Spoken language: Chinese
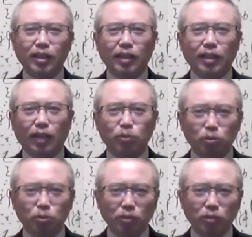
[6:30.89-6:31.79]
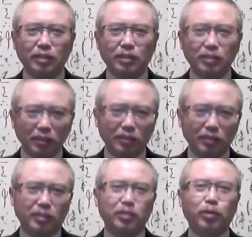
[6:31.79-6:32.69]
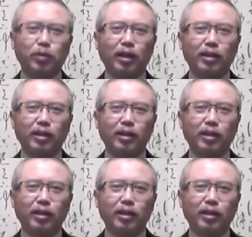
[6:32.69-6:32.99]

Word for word: 啊，说出一点真实的情况。